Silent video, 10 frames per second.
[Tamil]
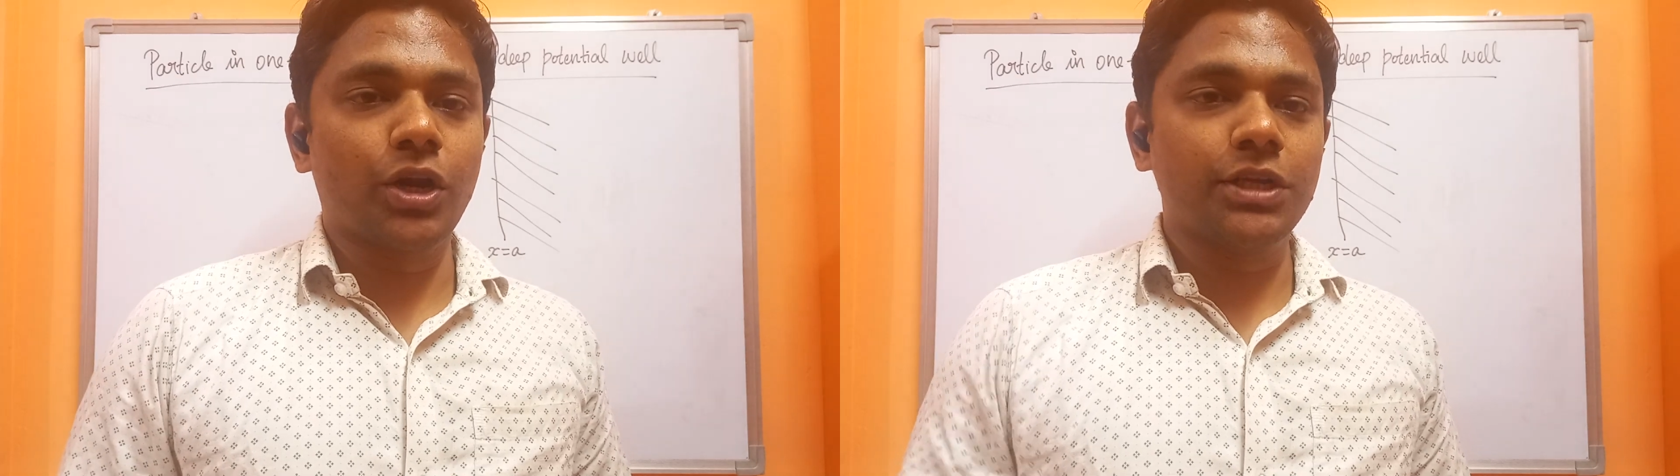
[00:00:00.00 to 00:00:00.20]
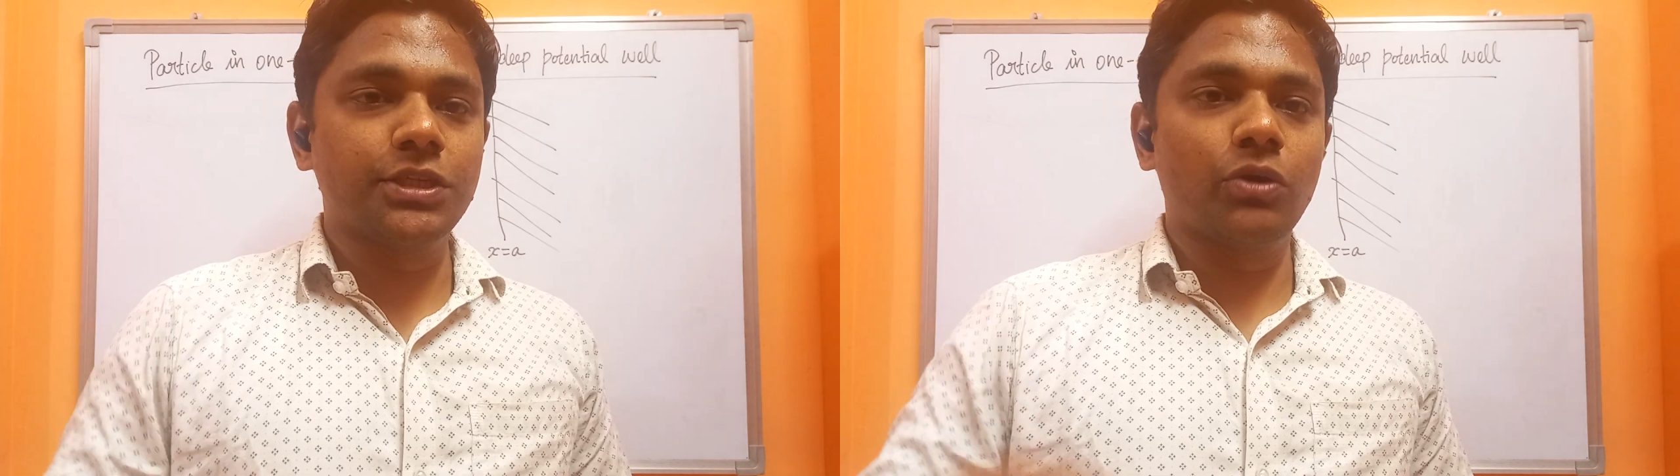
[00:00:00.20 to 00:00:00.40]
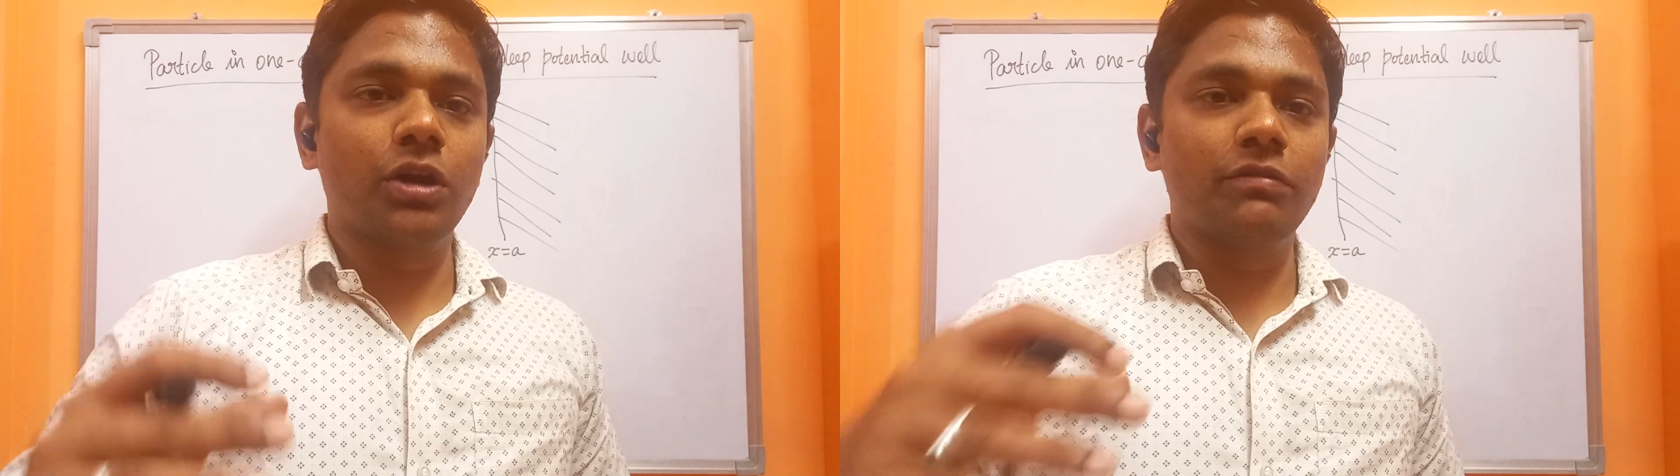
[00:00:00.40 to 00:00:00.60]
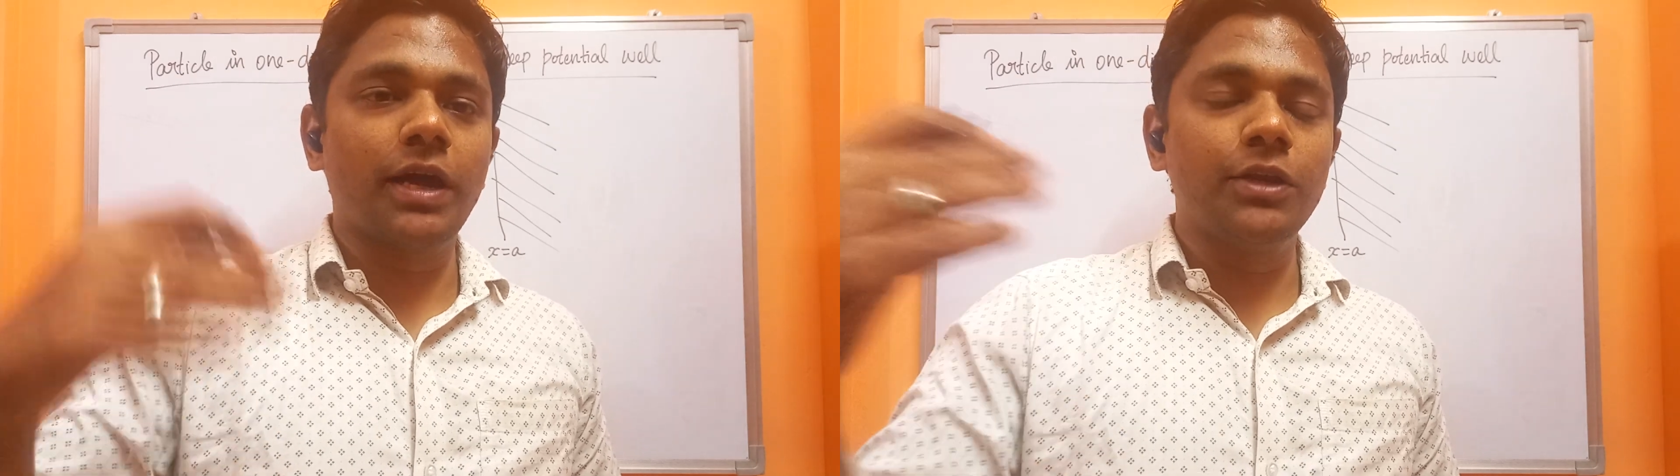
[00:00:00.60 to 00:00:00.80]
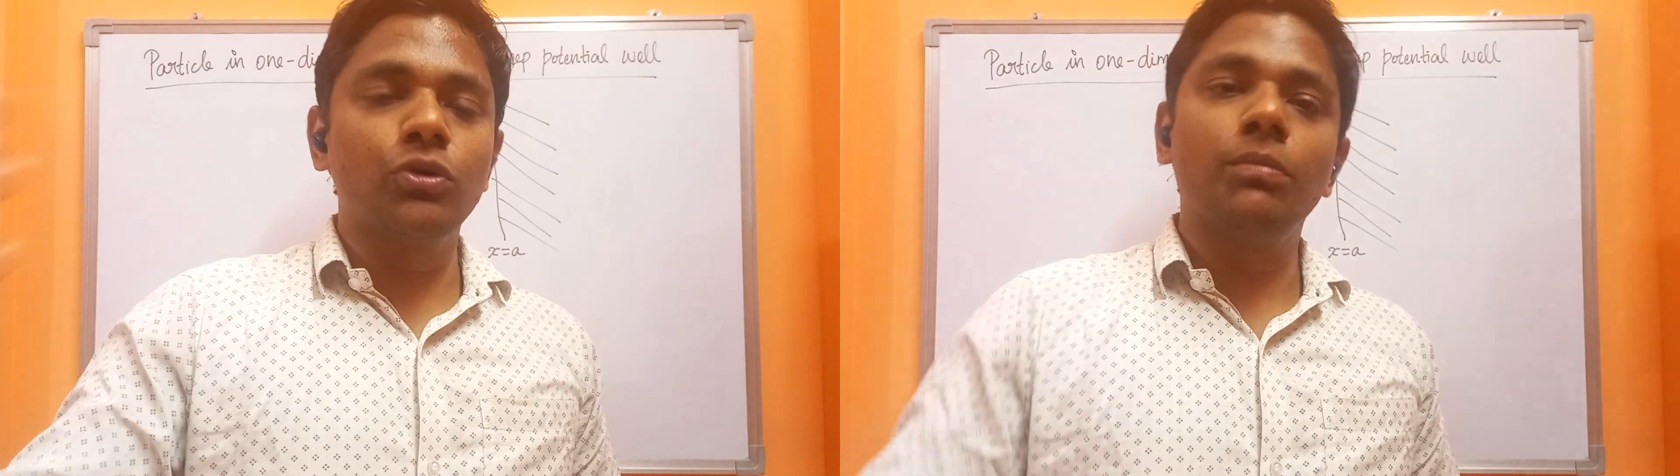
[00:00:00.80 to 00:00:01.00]
பொட்டென்சியலோட
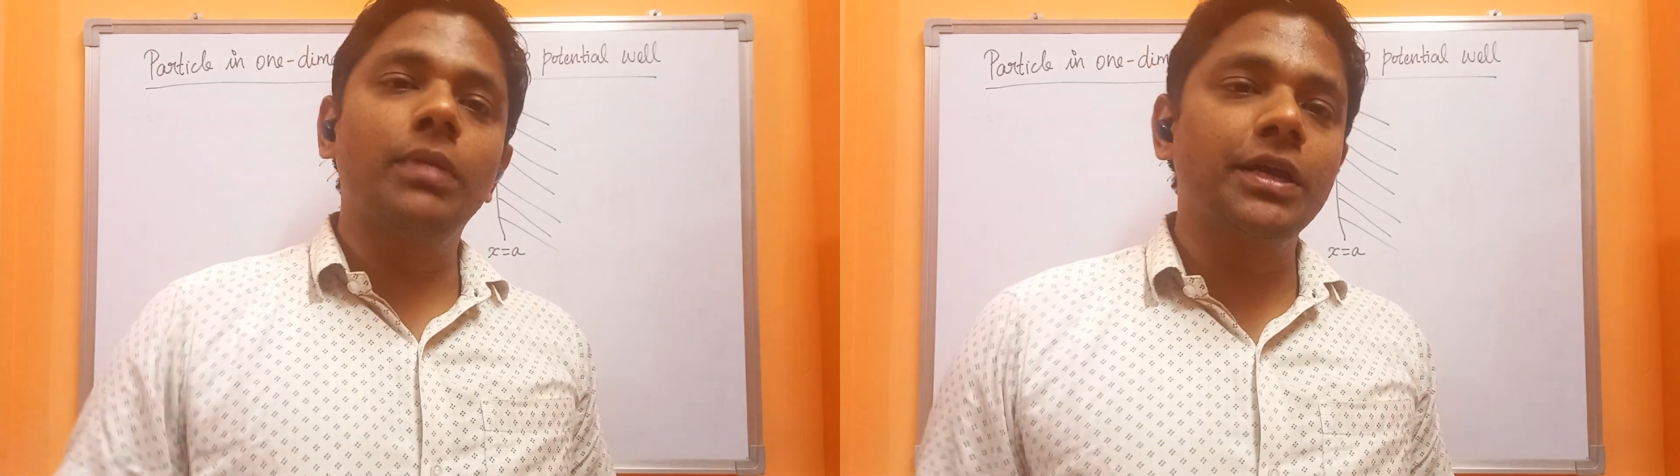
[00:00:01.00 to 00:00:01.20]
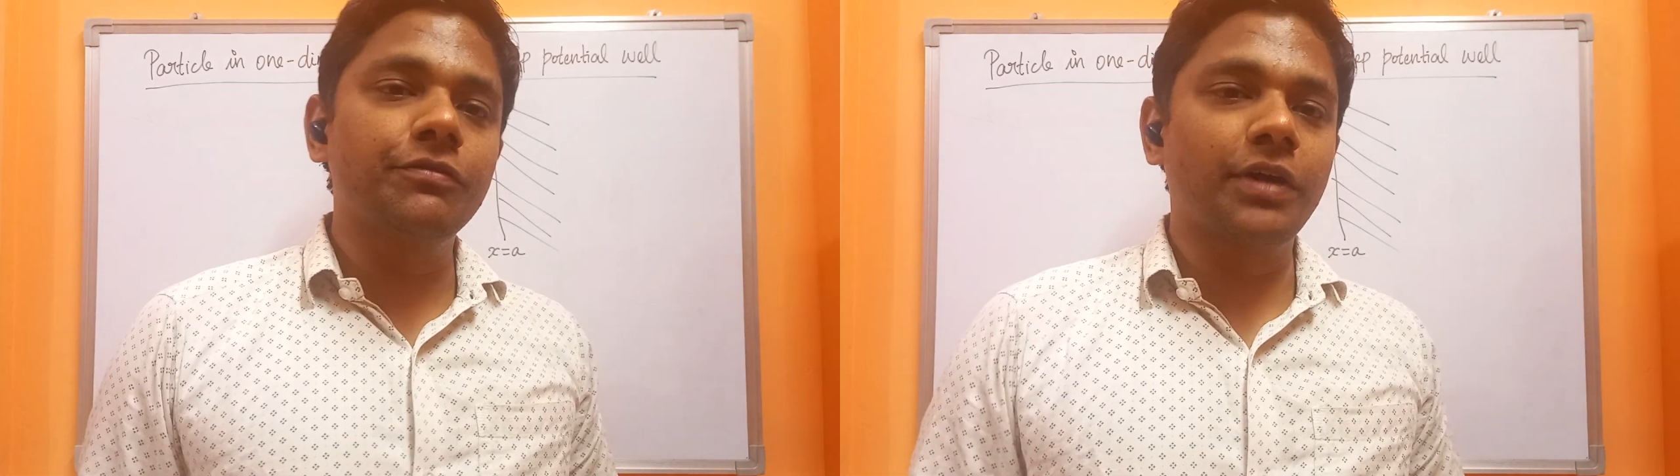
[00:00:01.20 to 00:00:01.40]
வேல்யூ ரொம்ப